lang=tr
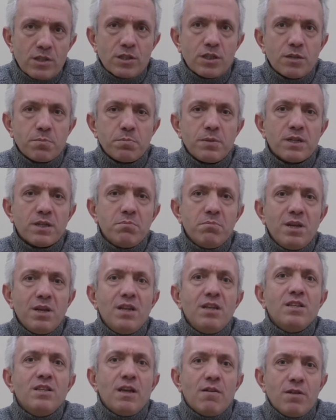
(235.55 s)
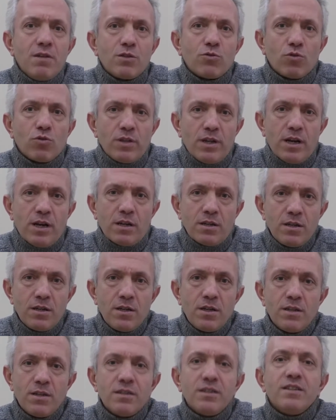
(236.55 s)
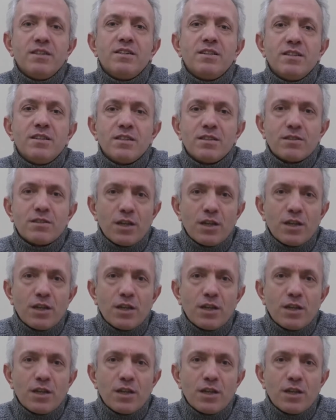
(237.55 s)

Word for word: Sırpların milli devleti olarak e,